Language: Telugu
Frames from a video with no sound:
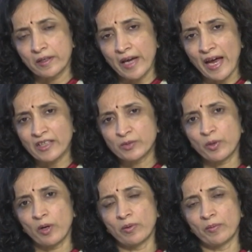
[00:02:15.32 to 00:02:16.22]
గ్యాస్
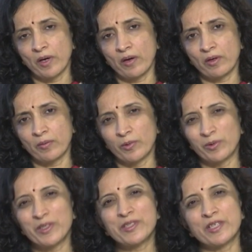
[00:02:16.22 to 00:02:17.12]
ప్రాబ్లం రావడము
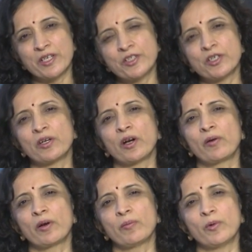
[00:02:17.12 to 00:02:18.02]
డిస్టెన్షన్
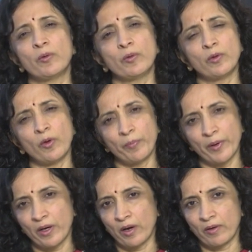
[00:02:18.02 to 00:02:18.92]
రావడము
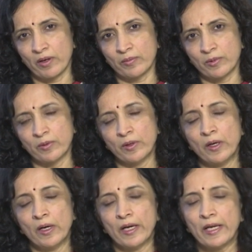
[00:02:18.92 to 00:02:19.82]
నొప్పి రావడము
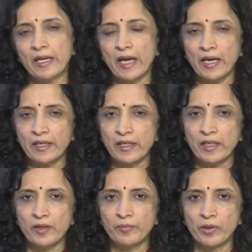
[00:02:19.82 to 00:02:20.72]
ఇలాంటి
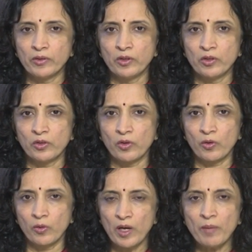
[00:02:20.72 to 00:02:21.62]
ఇబ్బందులతో
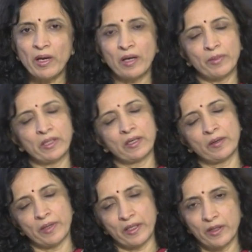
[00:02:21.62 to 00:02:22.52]
కూడా
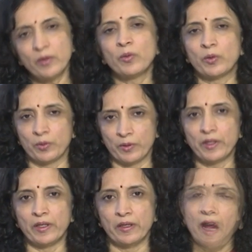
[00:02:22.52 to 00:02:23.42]
మలబద్ధకం అనేది
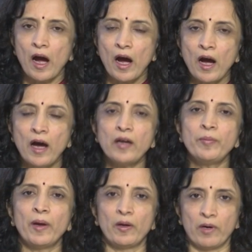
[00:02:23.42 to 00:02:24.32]
ఉంటుంది
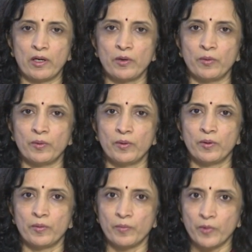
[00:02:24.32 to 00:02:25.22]
ఆహారపు అలవాట్లు
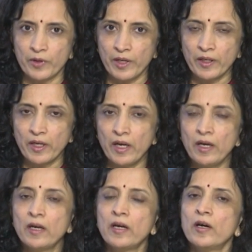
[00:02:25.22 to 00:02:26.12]
ముఖ్యంగా
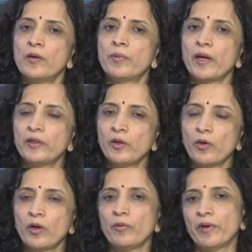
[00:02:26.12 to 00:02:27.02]
ప్రతి
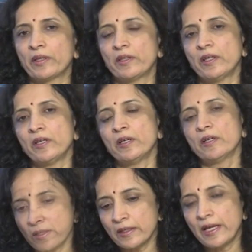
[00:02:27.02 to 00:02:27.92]
ఒక్క వ్యక్తి
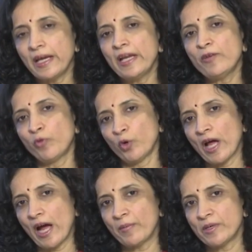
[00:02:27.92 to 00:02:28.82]
డైలీ ఫుడ్
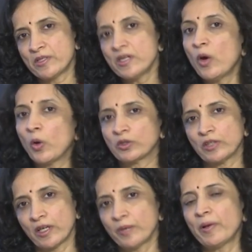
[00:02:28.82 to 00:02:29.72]
హ్యాబిట్స్ని
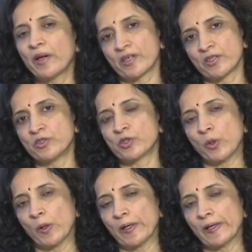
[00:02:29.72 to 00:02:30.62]
ఒకసారి
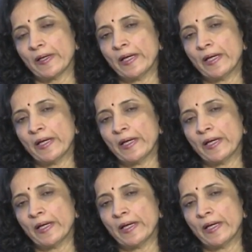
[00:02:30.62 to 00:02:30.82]
పరీక్షించుకోవాలి